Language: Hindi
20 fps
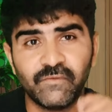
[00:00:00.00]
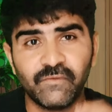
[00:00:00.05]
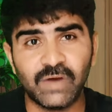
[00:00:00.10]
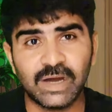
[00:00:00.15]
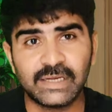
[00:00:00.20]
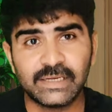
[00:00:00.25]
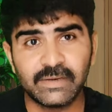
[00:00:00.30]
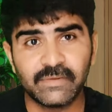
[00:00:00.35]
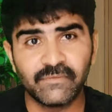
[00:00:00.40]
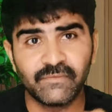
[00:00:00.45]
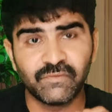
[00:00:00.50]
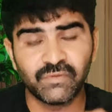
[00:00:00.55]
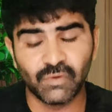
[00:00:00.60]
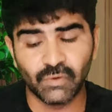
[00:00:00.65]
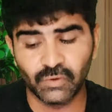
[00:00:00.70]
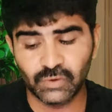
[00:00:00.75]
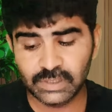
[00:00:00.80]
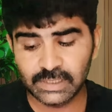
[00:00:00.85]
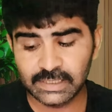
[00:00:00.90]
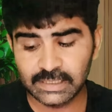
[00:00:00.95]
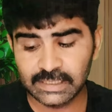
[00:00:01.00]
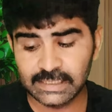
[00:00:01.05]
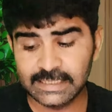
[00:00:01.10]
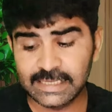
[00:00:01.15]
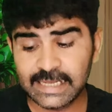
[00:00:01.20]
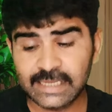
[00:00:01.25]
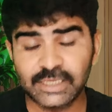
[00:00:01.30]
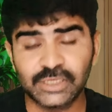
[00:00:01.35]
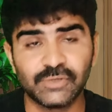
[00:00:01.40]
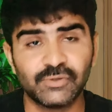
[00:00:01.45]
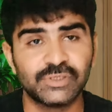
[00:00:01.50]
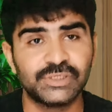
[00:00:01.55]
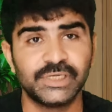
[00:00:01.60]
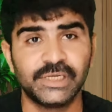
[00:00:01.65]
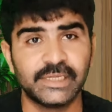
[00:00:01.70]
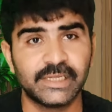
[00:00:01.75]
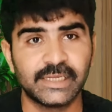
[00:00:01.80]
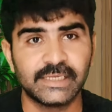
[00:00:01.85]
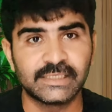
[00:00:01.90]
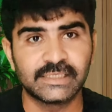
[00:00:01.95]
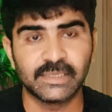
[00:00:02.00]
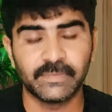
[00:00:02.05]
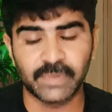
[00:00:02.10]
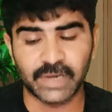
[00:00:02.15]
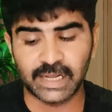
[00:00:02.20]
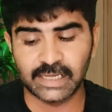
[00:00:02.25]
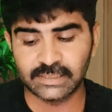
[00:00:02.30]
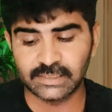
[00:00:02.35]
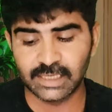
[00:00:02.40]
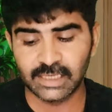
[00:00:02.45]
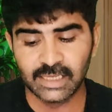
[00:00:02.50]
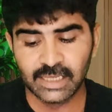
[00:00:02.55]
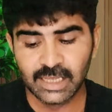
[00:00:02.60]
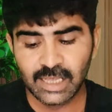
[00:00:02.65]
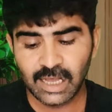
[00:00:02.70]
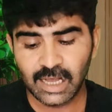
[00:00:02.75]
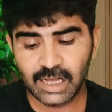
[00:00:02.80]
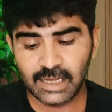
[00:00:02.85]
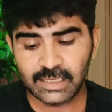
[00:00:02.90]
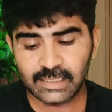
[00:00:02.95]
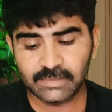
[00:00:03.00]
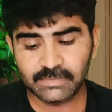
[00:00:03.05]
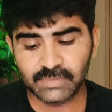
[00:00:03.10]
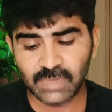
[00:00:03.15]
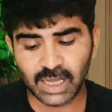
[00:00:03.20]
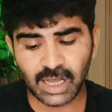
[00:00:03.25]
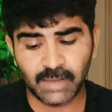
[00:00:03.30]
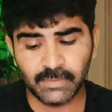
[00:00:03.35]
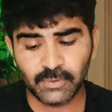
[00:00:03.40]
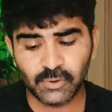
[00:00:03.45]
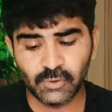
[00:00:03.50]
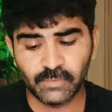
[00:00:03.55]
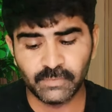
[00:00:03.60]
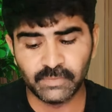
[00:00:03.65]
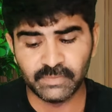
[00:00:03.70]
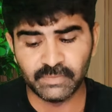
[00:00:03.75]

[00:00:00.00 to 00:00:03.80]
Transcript: वन फोर एक यूएसडी यानी इसकी प्राइस है अगर आपको